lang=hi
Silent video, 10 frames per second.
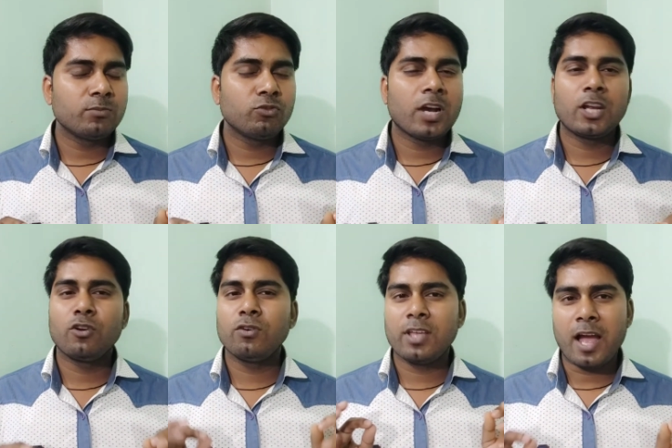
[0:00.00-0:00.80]
मोबाइल
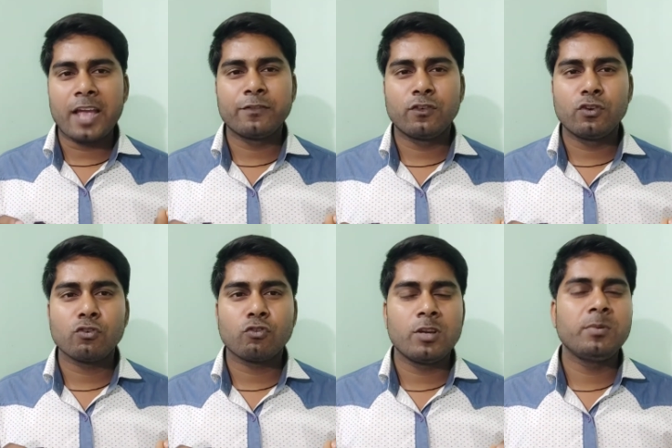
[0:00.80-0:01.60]
हो या आईफोन हो
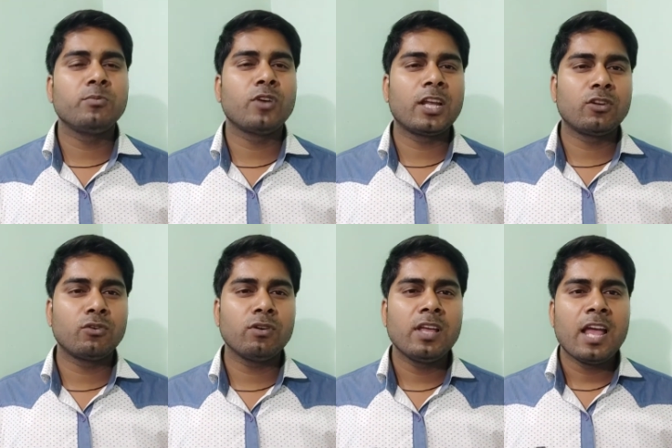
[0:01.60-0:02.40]
कोई भी मोबाइल हो